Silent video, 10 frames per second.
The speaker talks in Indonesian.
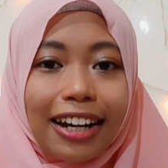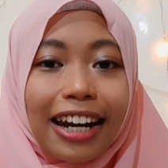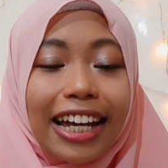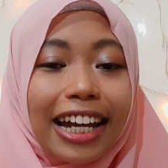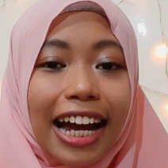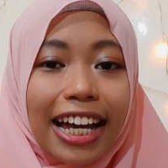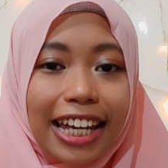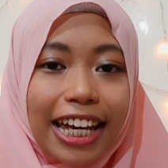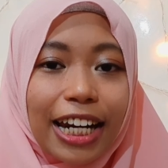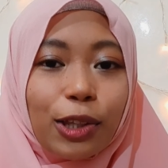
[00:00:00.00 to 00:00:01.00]
Layar
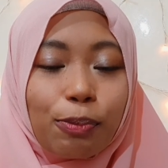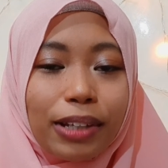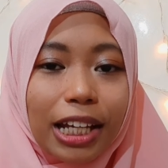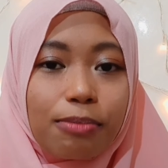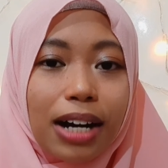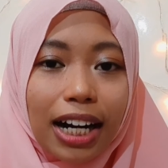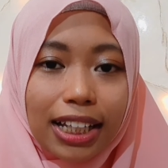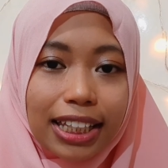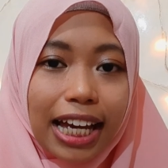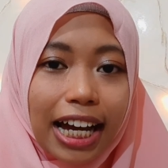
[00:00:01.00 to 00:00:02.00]
akhir itu penting
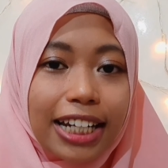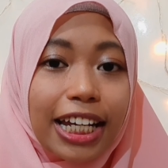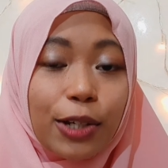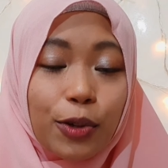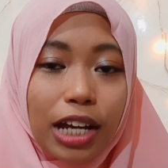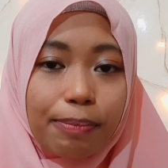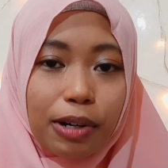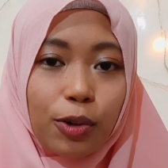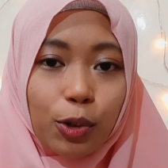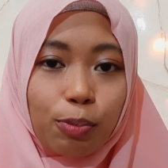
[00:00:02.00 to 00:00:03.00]
banget ya di dunia per
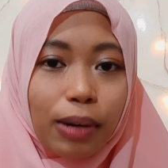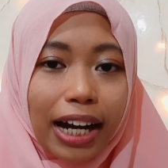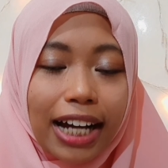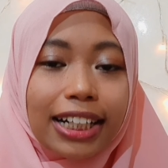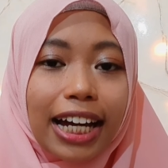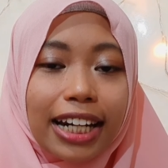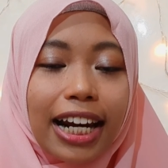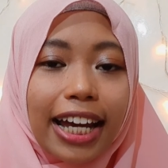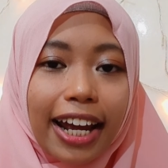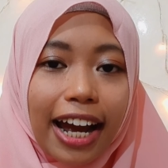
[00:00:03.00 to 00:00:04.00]
karena
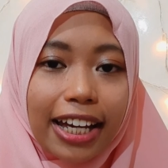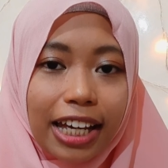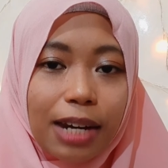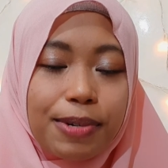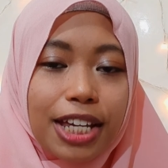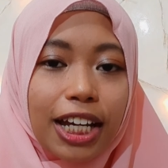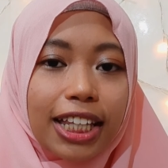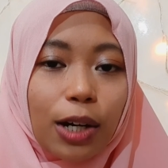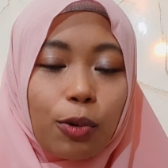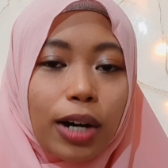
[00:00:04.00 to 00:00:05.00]
layar akhir bisa
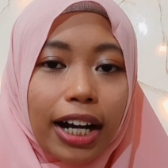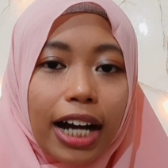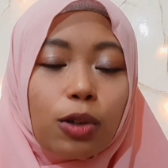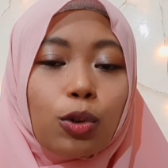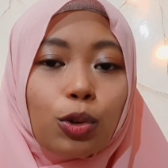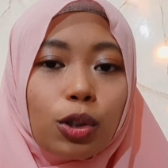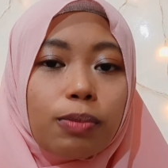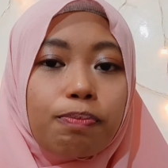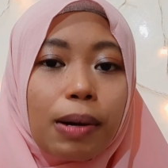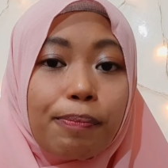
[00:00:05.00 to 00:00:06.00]
kita gunakan
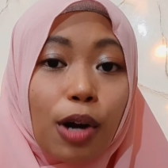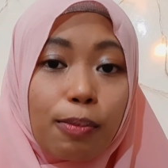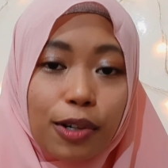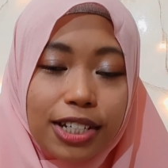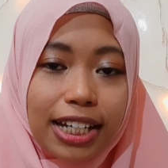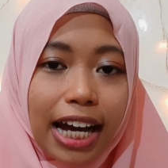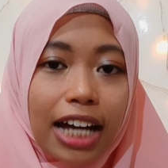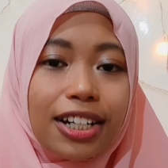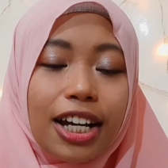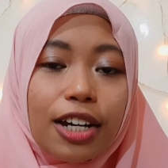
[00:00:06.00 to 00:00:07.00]
untuk
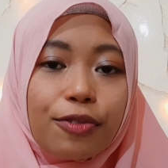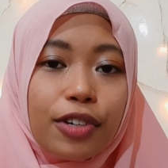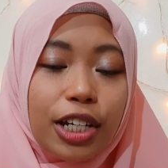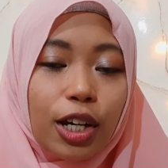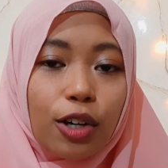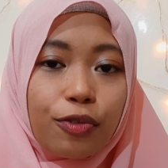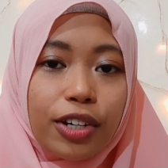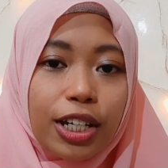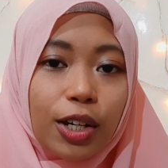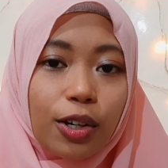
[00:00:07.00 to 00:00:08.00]
mempromosikan
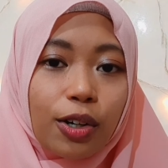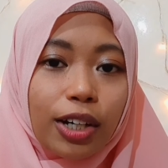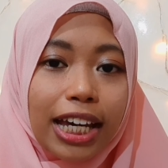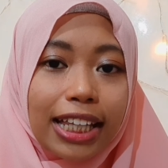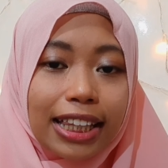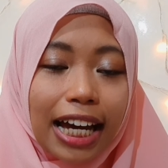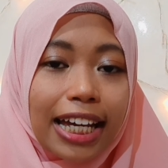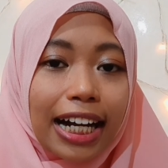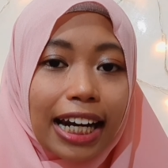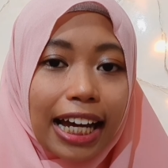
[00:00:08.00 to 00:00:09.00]
video-video kita
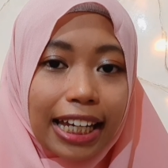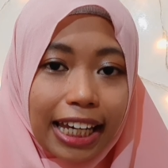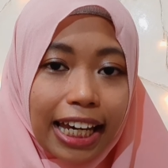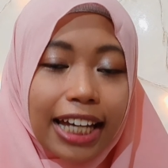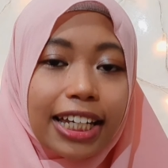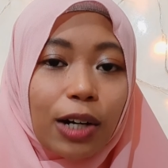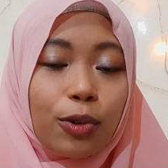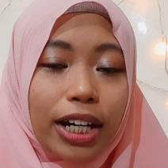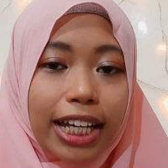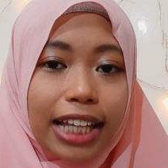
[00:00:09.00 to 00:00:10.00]
yang lain yang
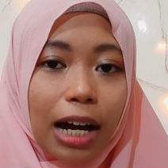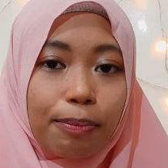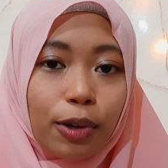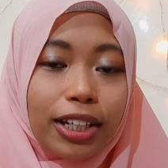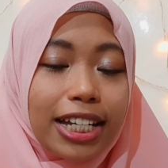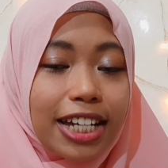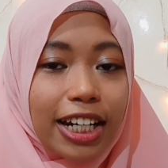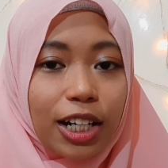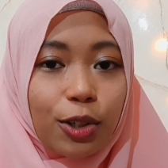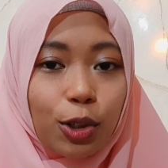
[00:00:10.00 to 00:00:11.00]
udah kita upload di
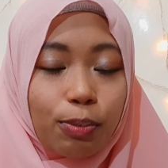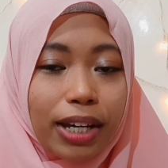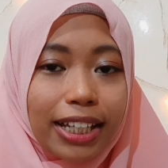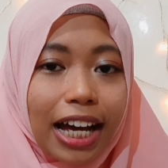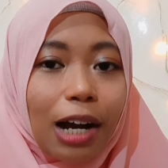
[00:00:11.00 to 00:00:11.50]
channel YouTube kita